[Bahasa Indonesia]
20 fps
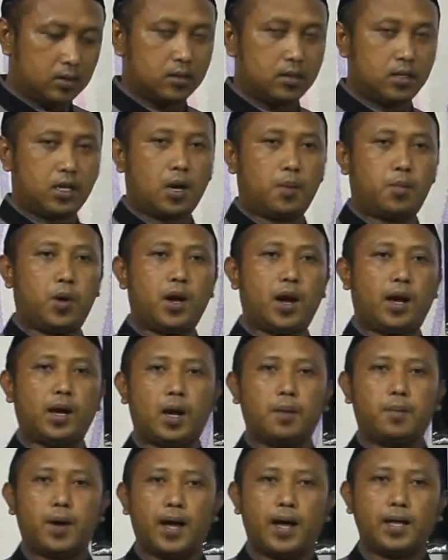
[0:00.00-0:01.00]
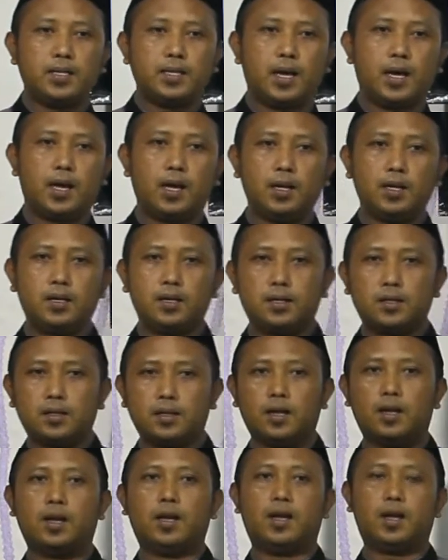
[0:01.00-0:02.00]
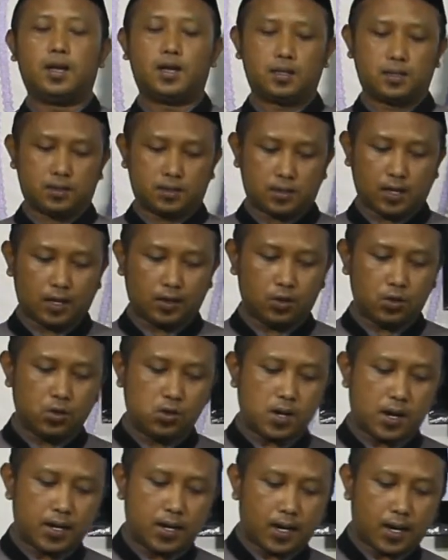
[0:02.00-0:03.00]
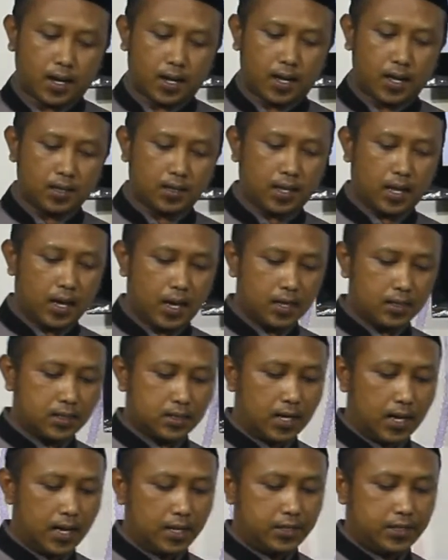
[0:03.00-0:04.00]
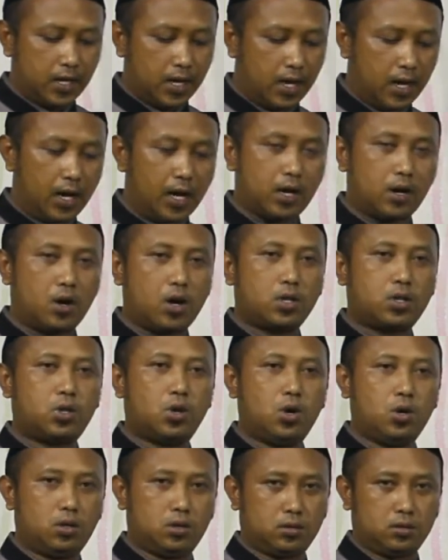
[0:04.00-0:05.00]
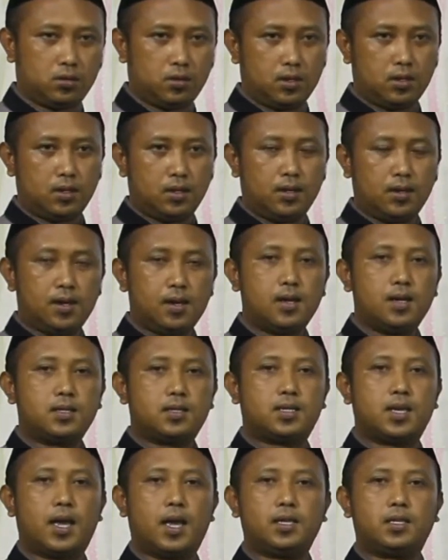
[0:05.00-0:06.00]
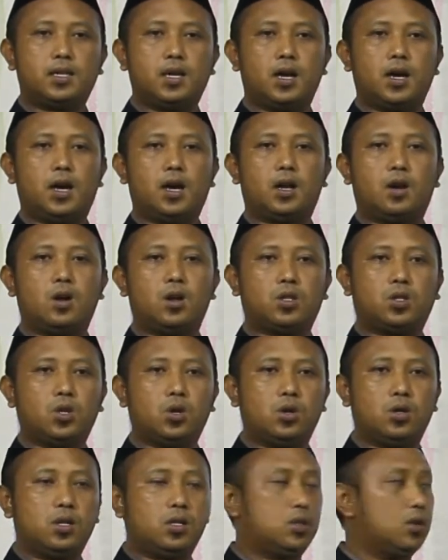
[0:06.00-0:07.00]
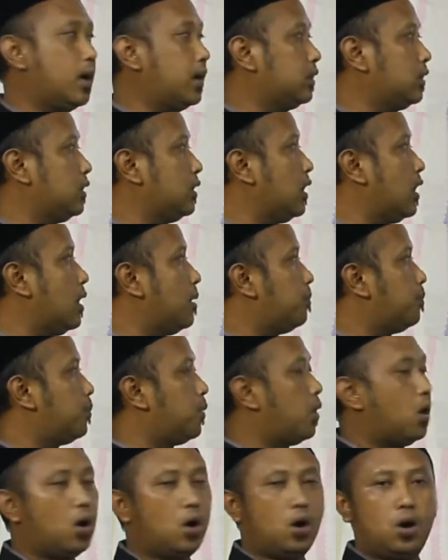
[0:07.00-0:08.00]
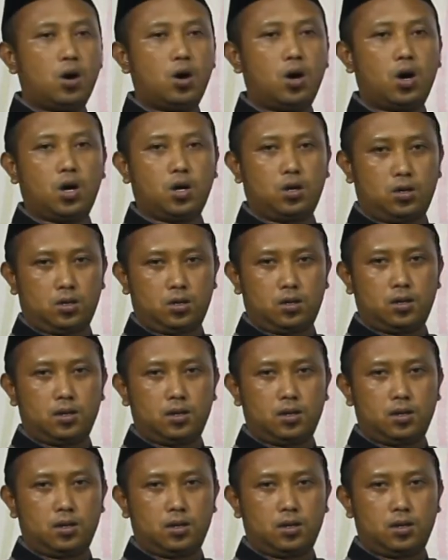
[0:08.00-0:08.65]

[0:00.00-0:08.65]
di kebun ada apa aja? Nah, satu ada kata sajarotun. Sajarotun itu artinya pohon.